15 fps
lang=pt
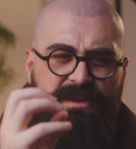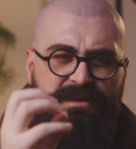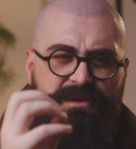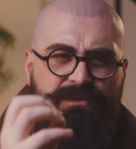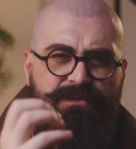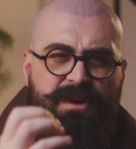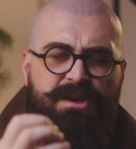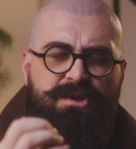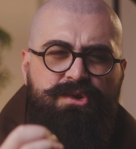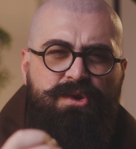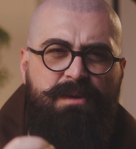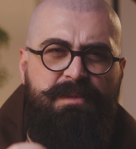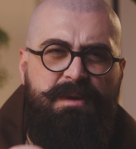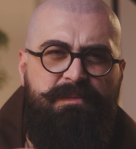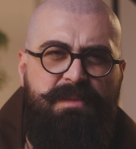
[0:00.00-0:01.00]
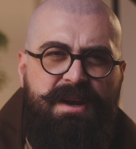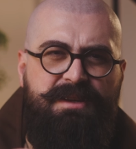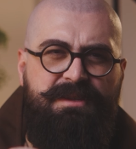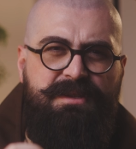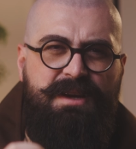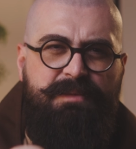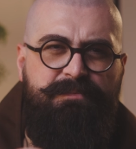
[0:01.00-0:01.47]
se fez homem para
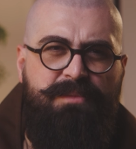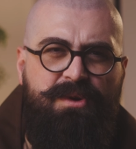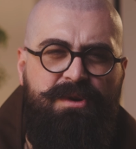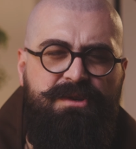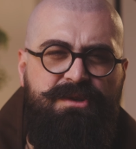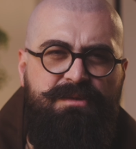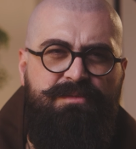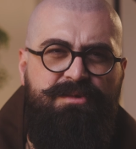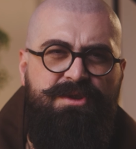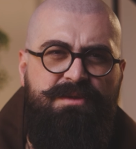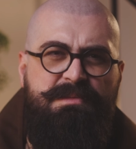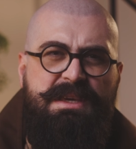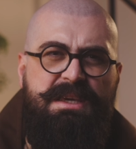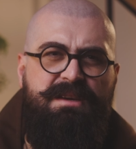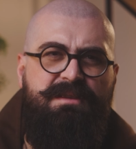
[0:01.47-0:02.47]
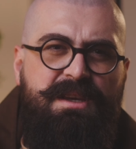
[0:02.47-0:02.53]
estar próximo de mim.